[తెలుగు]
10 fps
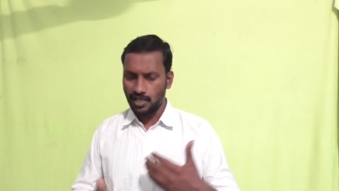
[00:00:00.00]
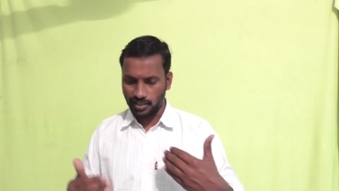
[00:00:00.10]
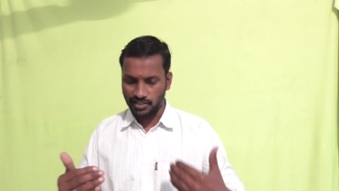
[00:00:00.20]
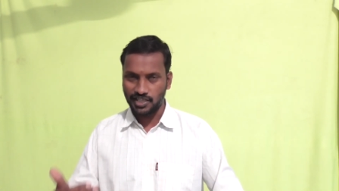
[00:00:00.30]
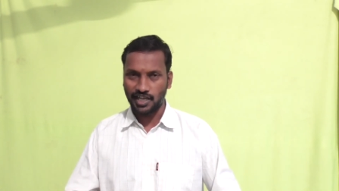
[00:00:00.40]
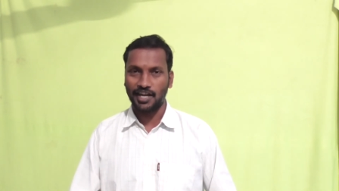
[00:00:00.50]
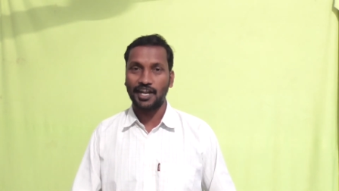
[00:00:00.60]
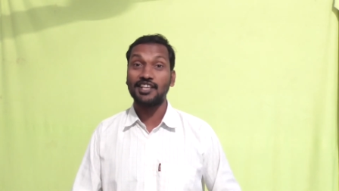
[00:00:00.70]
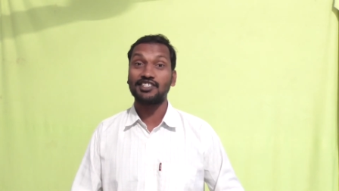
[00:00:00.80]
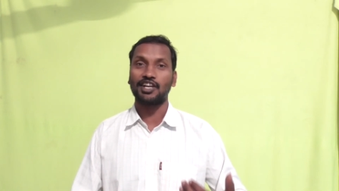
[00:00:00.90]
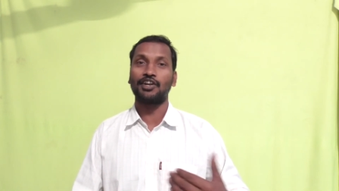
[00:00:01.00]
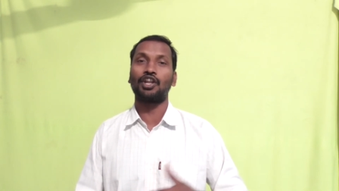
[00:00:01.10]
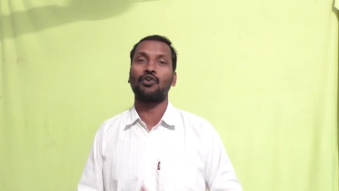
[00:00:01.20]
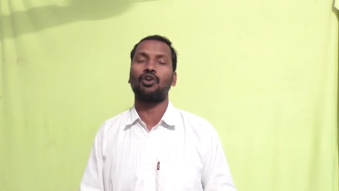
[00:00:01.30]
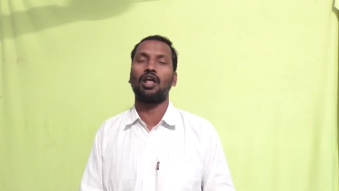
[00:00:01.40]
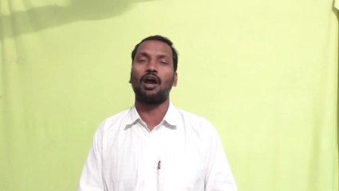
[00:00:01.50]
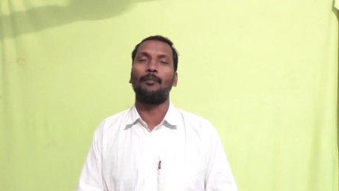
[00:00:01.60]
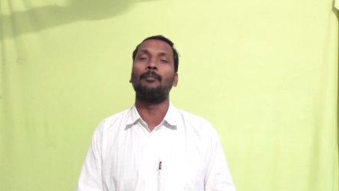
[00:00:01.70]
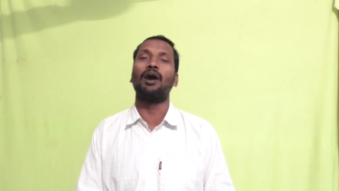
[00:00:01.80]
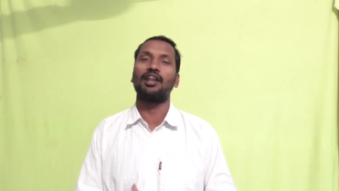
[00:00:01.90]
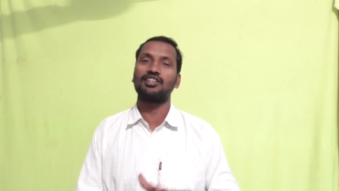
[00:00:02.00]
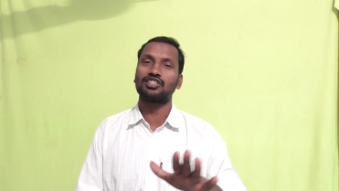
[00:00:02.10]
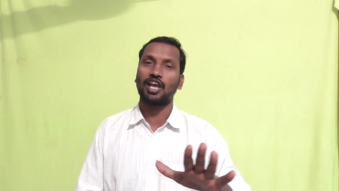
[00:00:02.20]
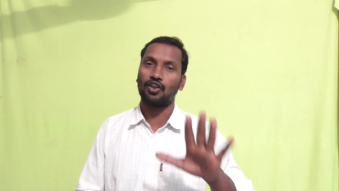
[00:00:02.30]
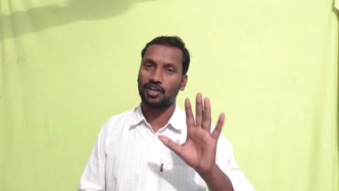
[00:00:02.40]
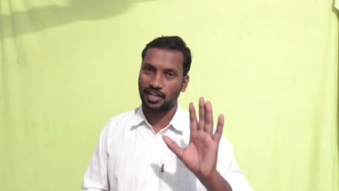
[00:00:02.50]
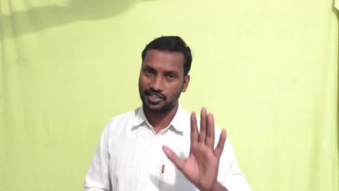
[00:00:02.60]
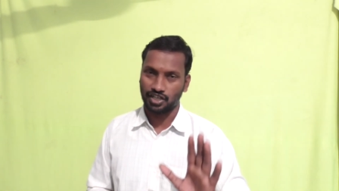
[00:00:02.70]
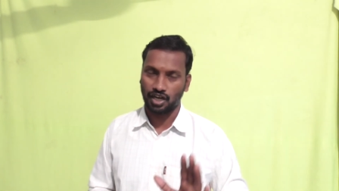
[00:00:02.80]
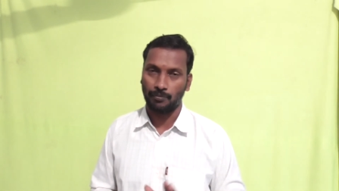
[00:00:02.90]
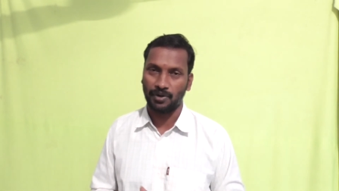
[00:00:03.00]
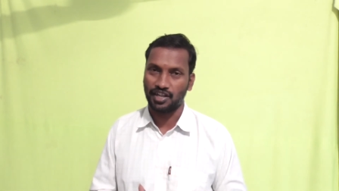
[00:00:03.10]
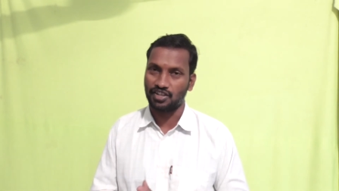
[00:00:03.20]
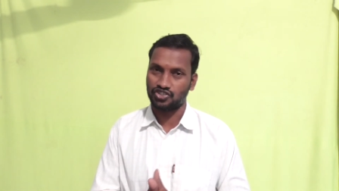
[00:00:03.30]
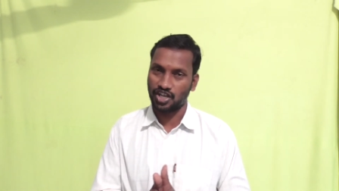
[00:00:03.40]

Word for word: ఇది సెకండ్ డే సెకండ్ డే కూడా భారీ స్థాయిలో కలెక్షన్ రాబట్టే